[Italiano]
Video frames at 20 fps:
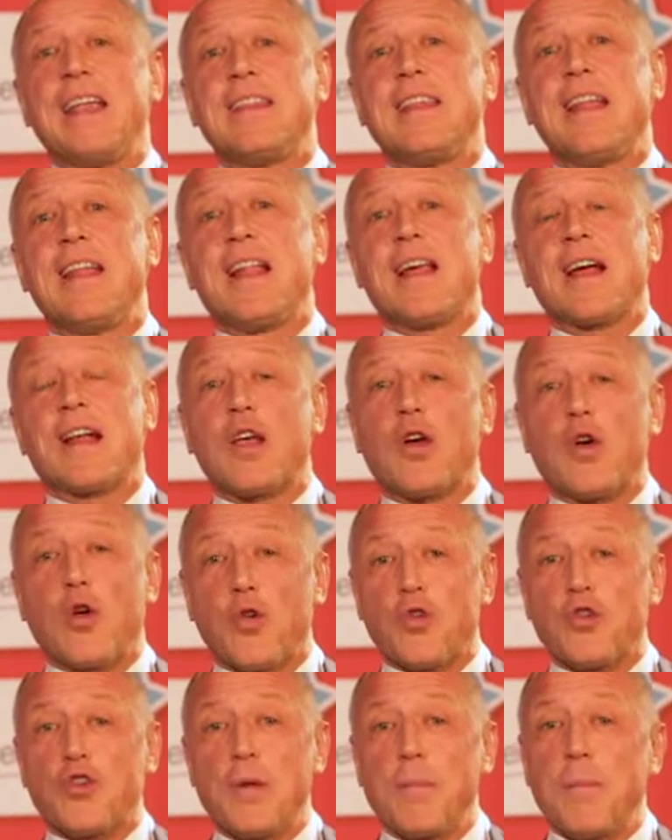nel,
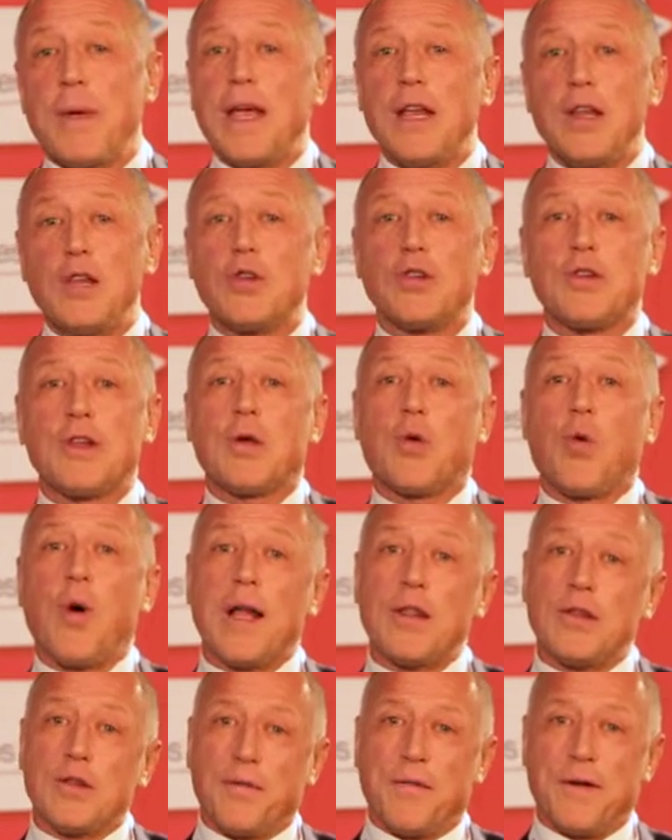riconoscimento di
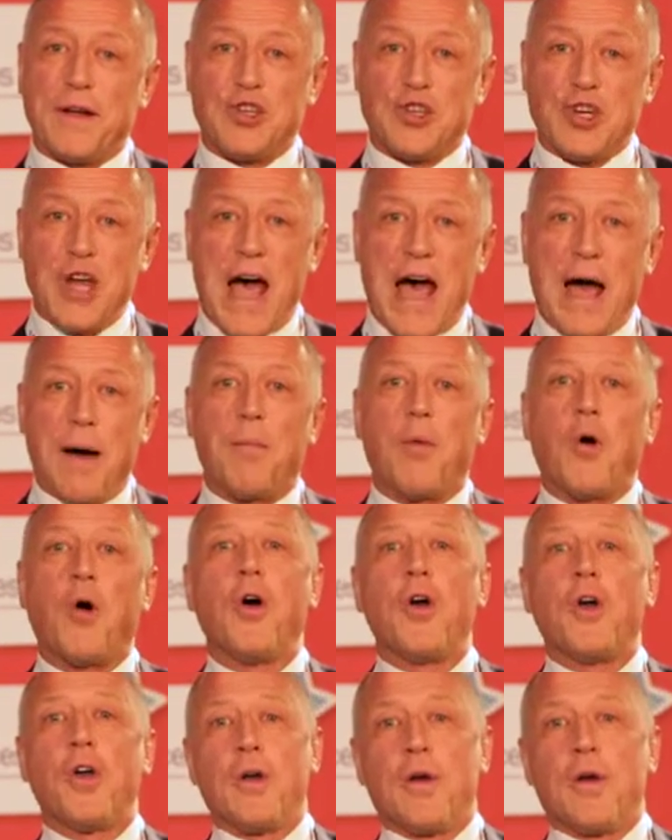quanto facciamo